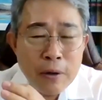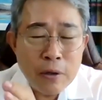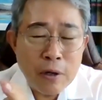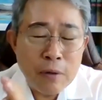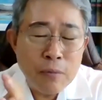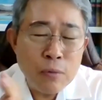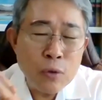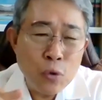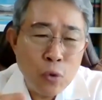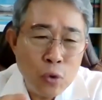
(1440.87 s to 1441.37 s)

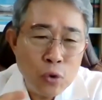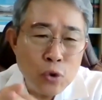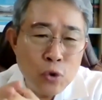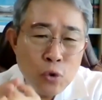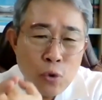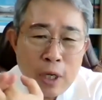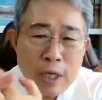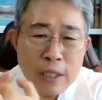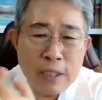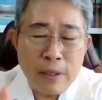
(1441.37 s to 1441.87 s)
여러분 돈
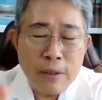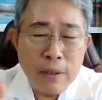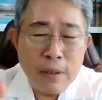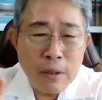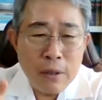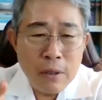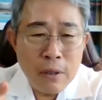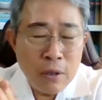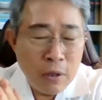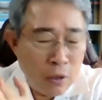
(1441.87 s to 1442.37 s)
좋아하세요?
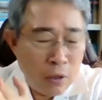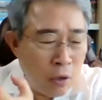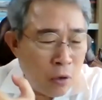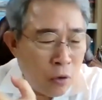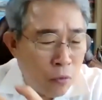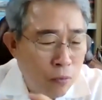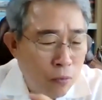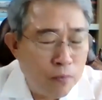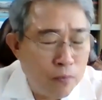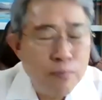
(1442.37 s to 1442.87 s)

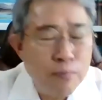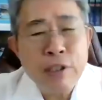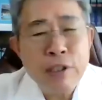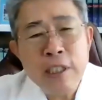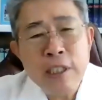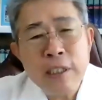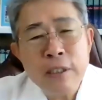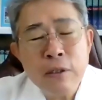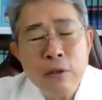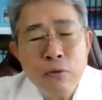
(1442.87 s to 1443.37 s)

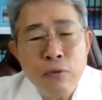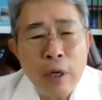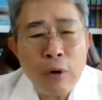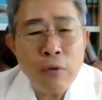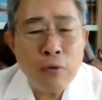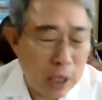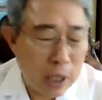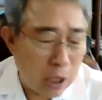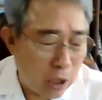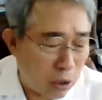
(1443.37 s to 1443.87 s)
물질을 왜
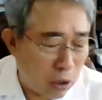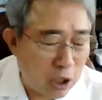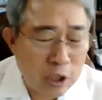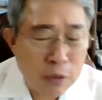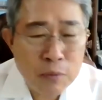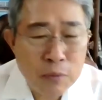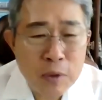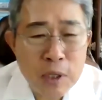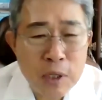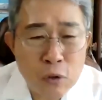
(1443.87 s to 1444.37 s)
우리가
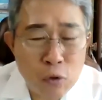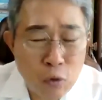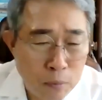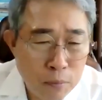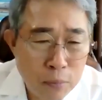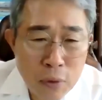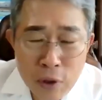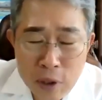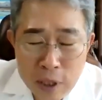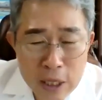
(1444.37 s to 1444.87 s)
열심히 일해서 돈
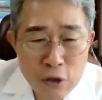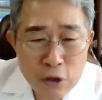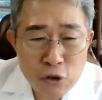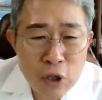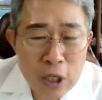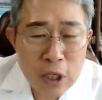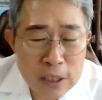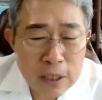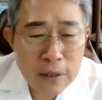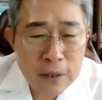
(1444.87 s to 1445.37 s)
벌어야 되는 줄
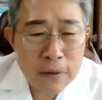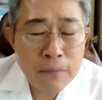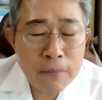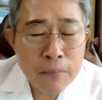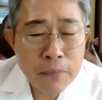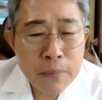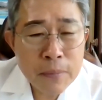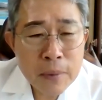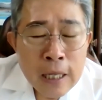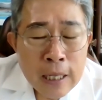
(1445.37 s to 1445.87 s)
아세요?
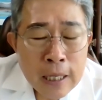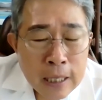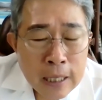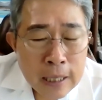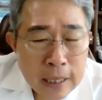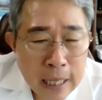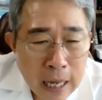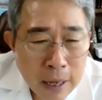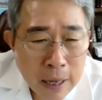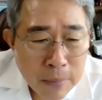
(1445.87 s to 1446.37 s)

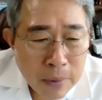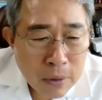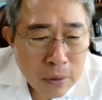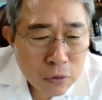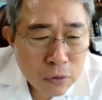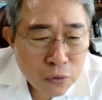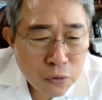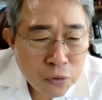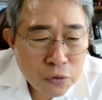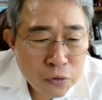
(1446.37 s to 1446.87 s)

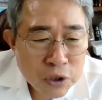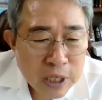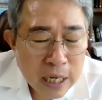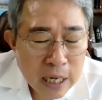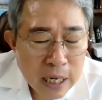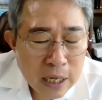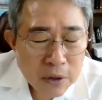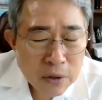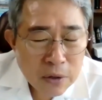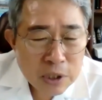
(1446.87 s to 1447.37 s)
남을
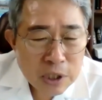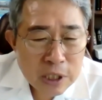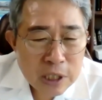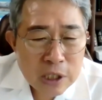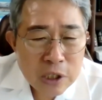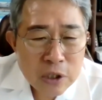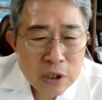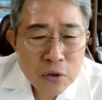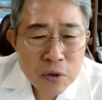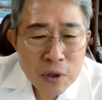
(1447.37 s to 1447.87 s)
구제할 것이
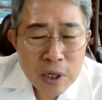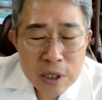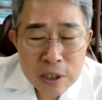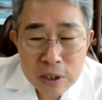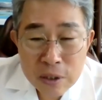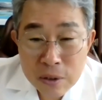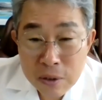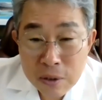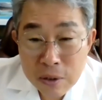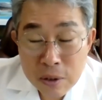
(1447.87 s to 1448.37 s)
있기
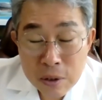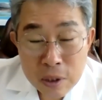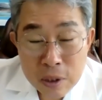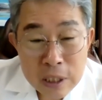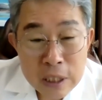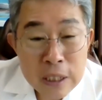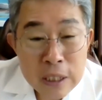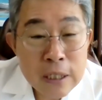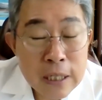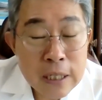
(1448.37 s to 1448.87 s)
위해서
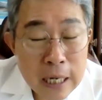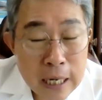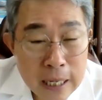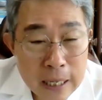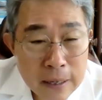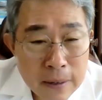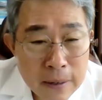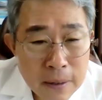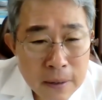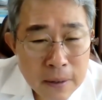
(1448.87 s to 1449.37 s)
일을
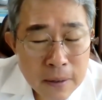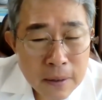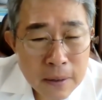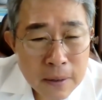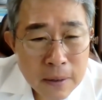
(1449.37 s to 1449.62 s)
하래요.